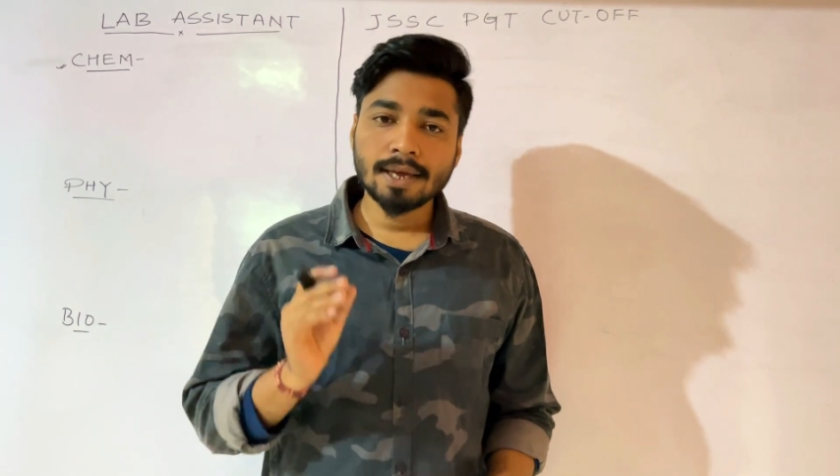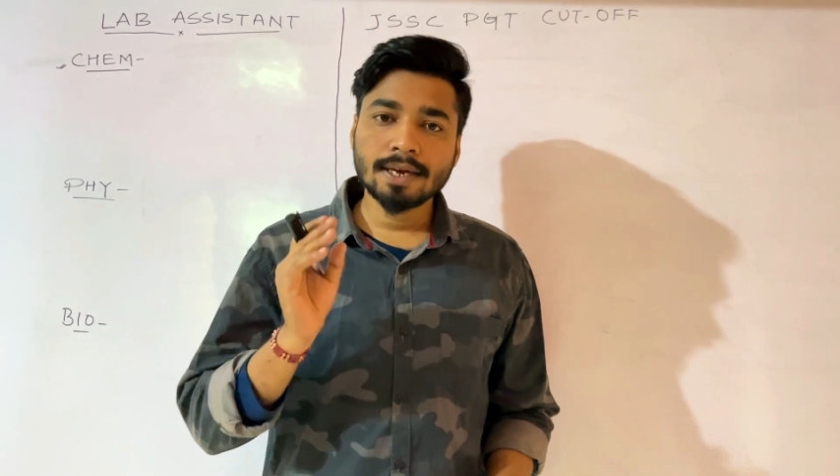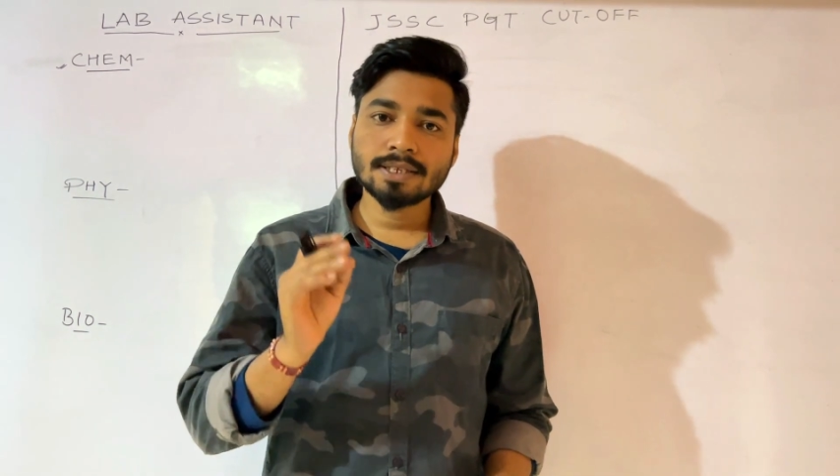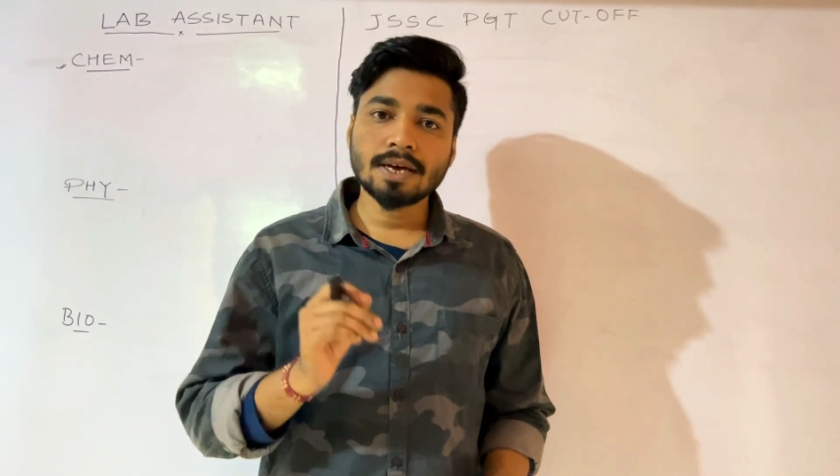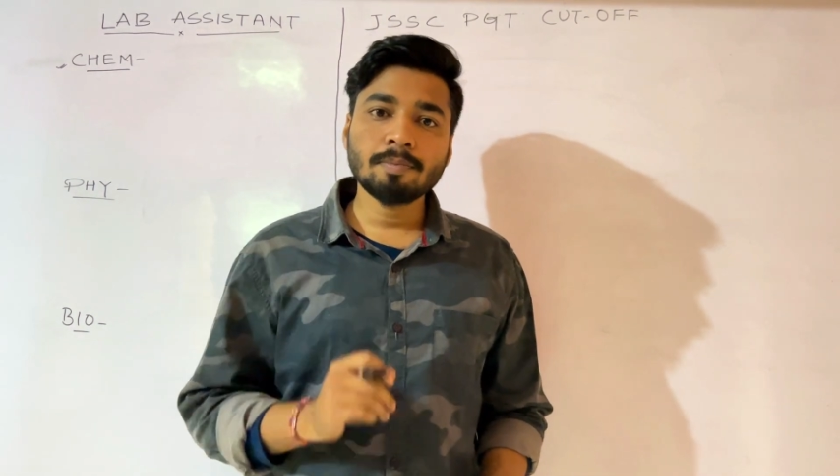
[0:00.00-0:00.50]

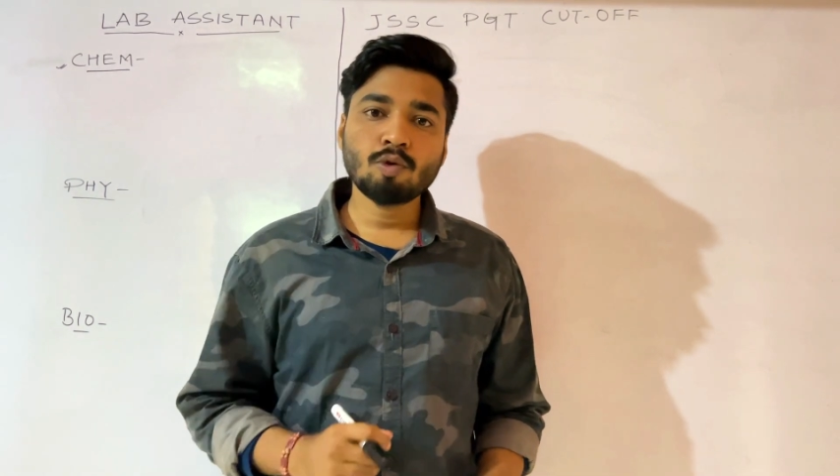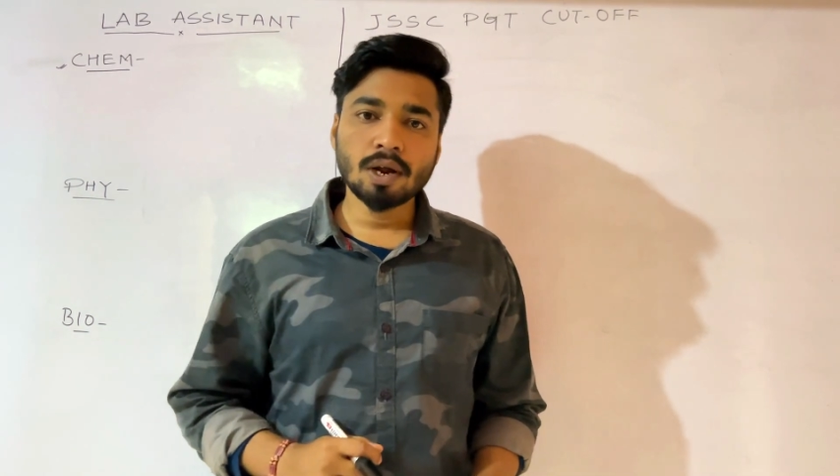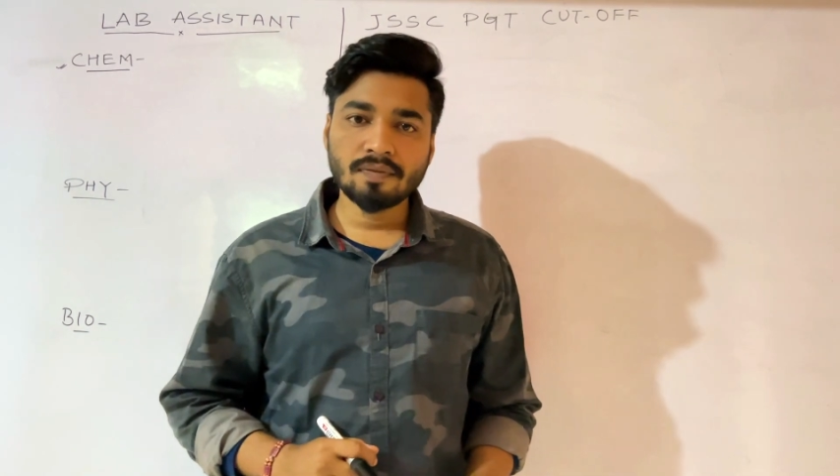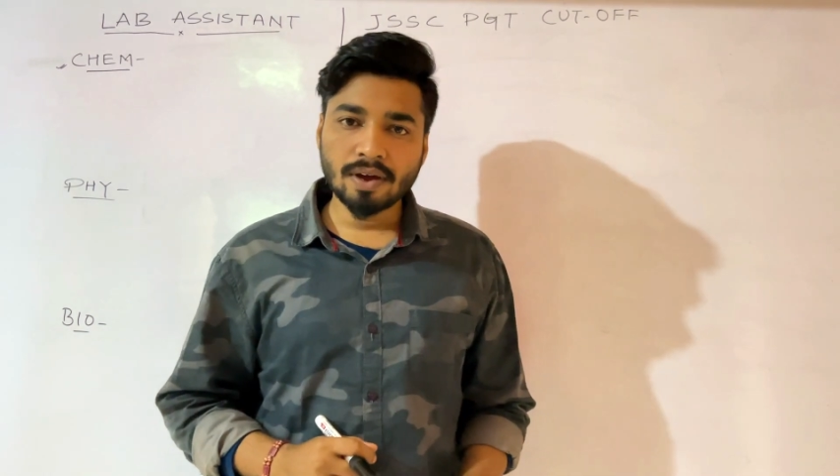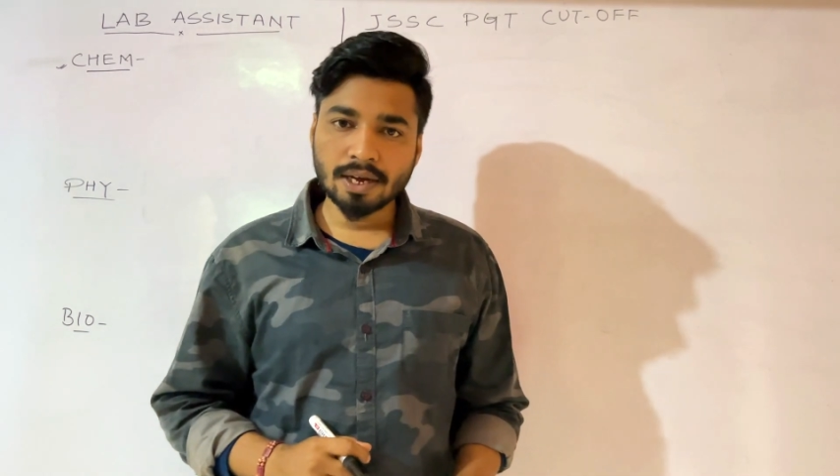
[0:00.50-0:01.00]
एग्जाम
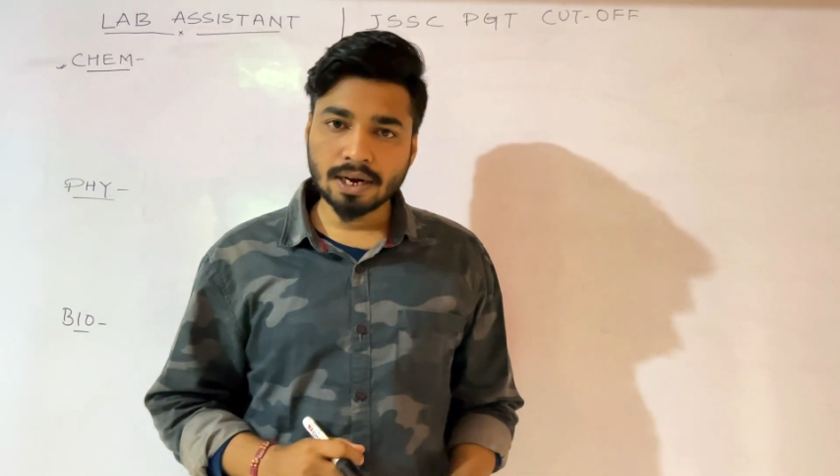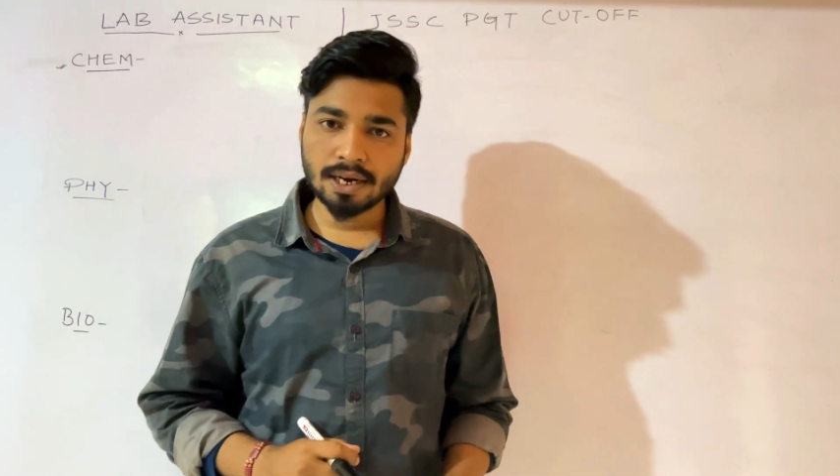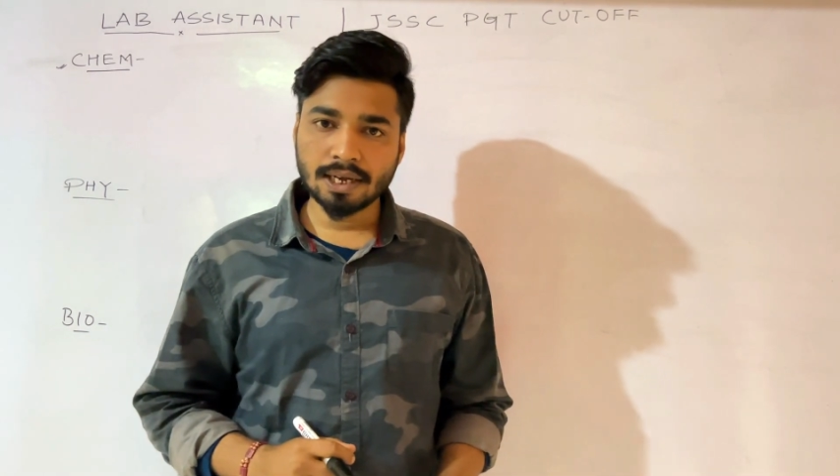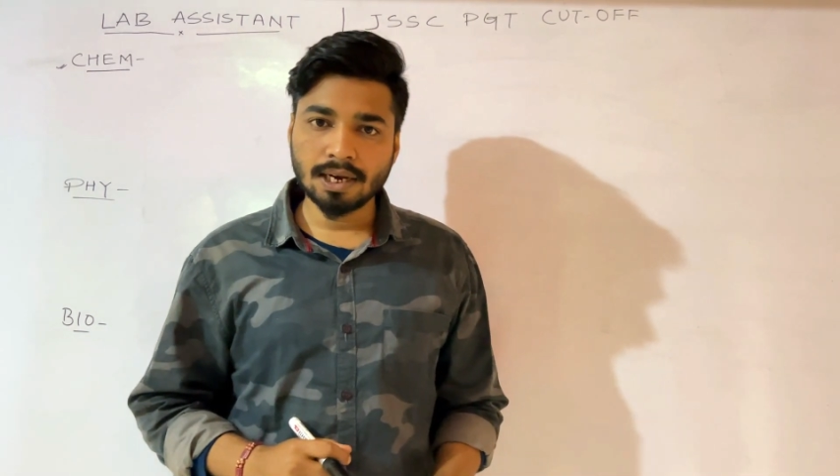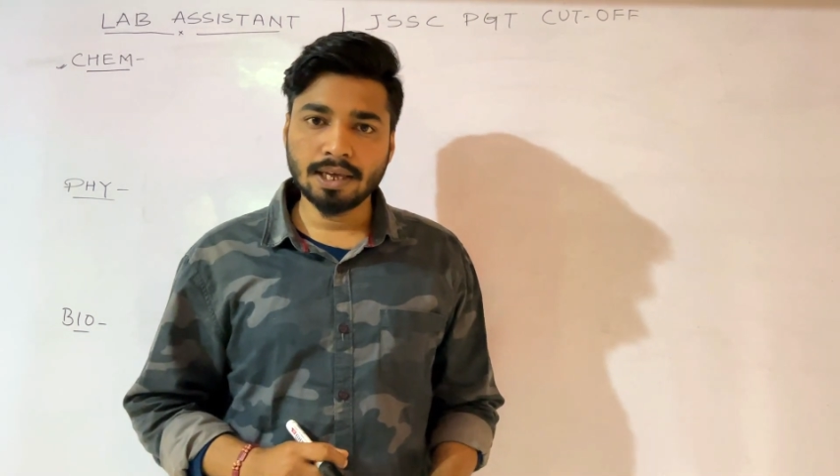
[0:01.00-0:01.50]
क्वालिफाई
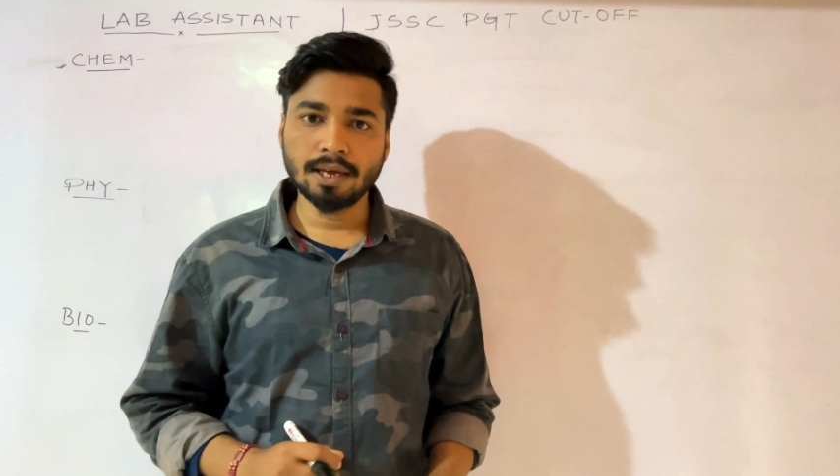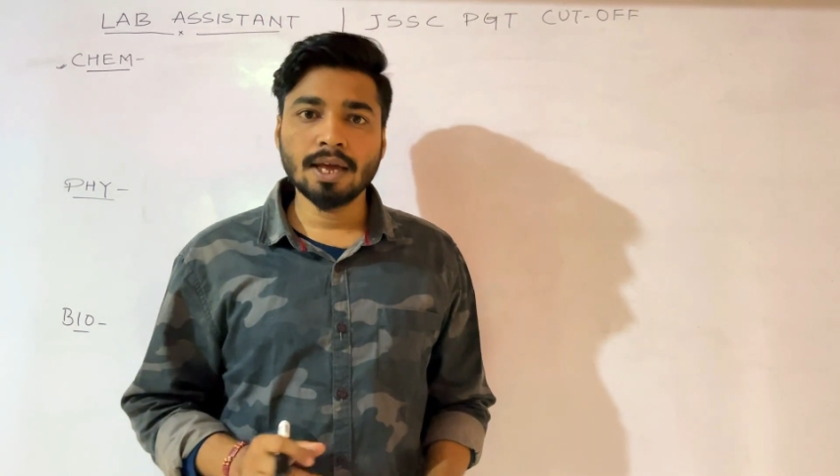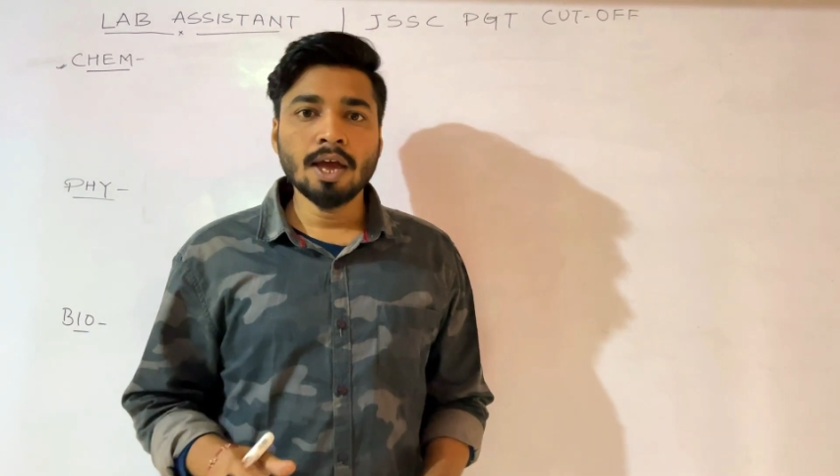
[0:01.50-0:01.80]
करने के लिए